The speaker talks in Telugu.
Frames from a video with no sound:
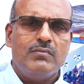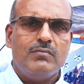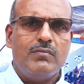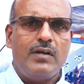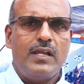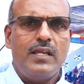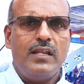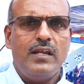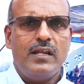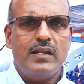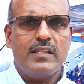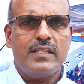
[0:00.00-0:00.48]

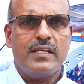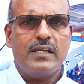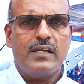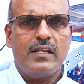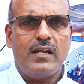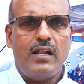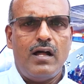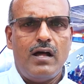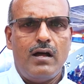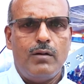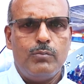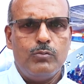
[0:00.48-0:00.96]
మహిళల
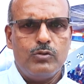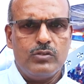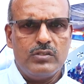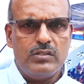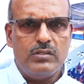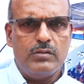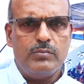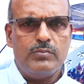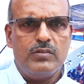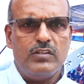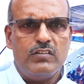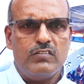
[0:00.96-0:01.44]
దగ్గర
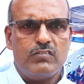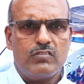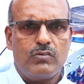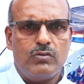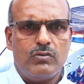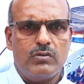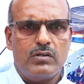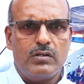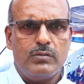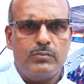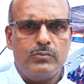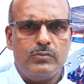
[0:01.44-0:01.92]
ఆమోదం
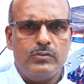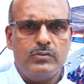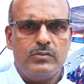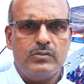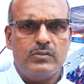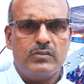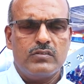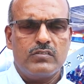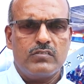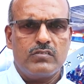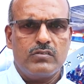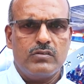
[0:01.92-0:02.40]
తీసుకోవడము
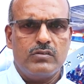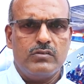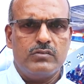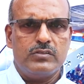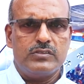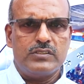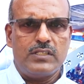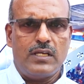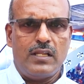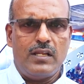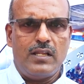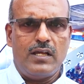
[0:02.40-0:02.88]
సో
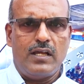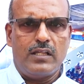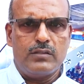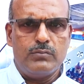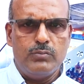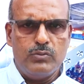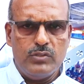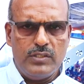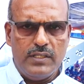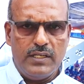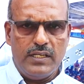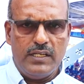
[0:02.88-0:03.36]
చాలా
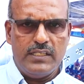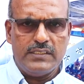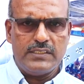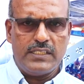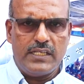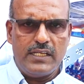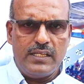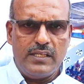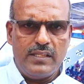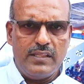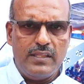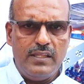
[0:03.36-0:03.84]
అద్భుతంగా
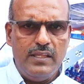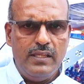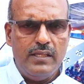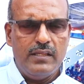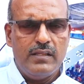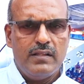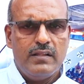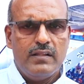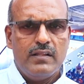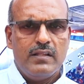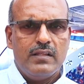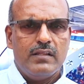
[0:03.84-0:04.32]
జరిగింది
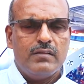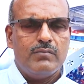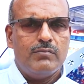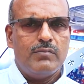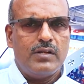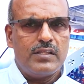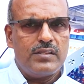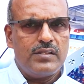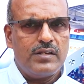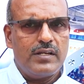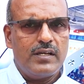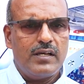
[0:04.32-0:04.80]

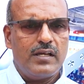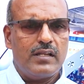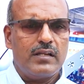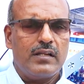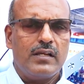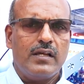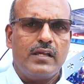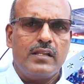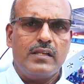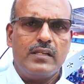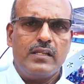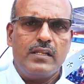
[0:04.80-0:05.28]
మంత్రి గారు
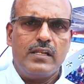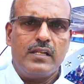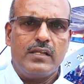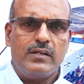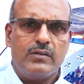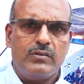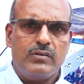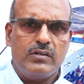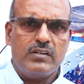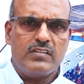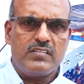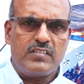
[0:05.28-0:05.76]
కానీ
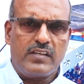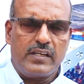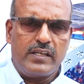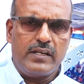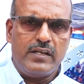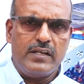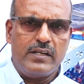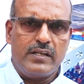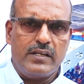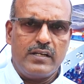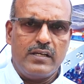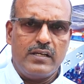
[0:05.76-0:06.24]
లేకుంటే
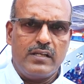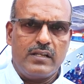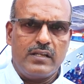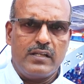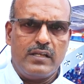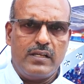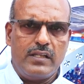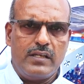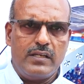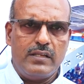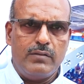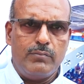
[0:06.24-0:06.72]
సెక్రటరీ గారు
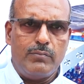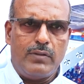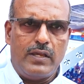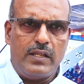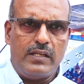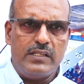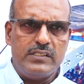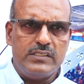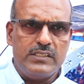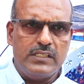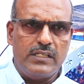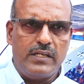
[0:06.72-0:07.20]
కానీ
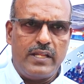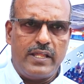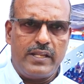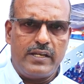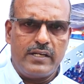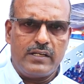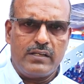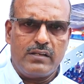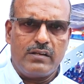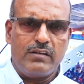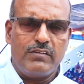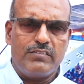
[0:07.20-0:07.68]
మేనేజింగ్
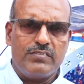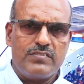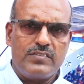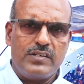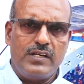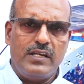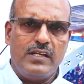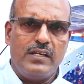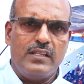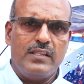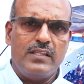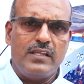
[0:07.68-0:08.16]
డైరెక్టర్ ఆఫ్
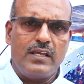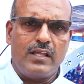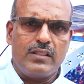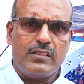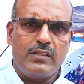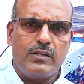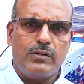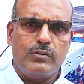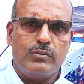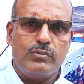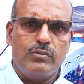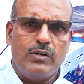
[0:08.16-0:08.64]
శ్రీనిధి
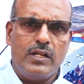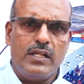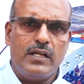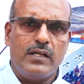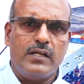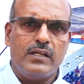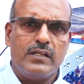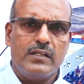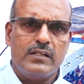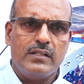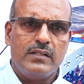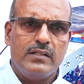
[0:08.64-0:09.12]
అందరూ కూడా
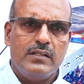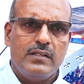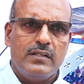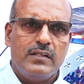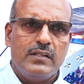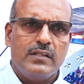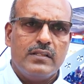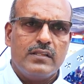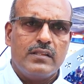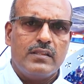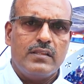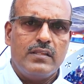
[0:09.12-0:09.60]

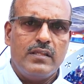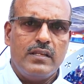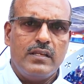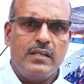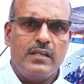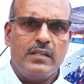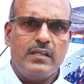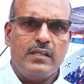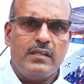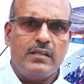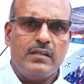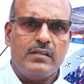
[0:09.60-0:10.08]

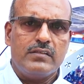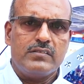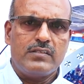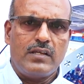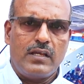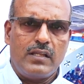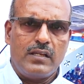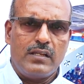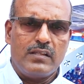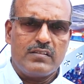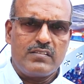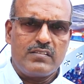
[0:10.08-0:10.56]
దీన్ని చాలా